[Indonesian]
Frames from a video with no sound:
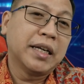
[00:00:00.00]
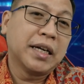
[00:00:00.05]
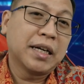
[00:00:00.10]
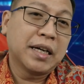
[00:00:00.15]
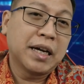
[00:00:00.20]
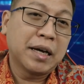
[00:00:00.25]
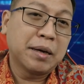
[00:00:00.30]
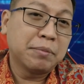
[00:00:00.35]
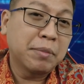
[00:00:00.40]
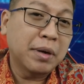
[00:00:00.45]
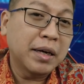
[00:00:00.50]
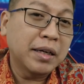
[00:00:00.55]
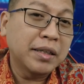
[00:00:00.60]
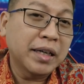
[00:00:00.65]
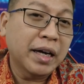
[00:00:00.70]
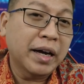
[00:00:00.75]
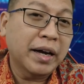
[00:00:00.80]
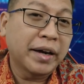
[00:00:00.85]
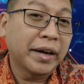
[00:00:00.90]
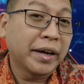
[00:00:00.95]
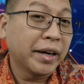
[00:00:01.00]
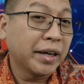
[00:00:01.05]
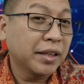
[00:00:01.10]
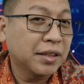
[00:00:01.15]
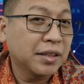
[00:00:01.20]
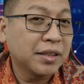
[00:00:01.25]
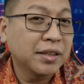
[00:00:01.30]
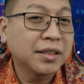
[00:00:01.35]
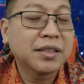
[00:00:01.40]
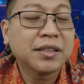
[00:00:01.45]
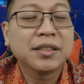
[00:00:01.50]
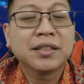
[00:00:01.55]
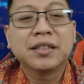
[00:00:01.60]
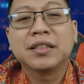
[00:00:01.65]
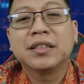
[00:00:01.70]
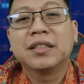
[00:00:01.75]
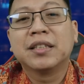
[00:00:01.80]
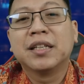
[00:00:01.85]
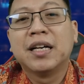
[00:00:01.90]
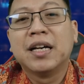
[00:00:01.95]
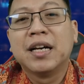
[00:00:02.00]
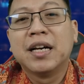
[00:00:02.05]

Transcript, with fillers: yang namanya haters,